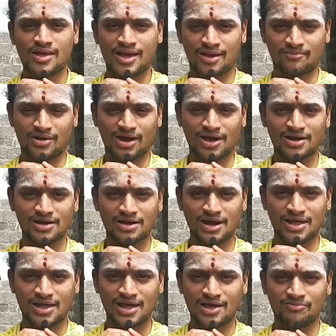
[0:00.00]
என் மகன்
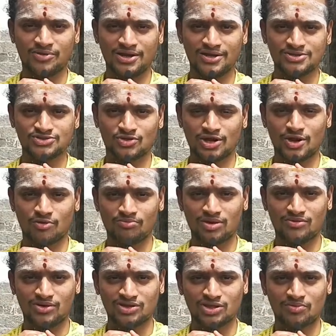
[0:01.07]
இல்லையே அப்படின்னு சொல்லி ரொம்ப
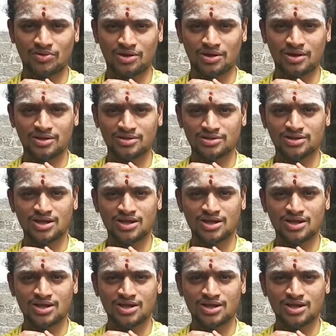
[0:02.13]
வருத்தப்பட்டு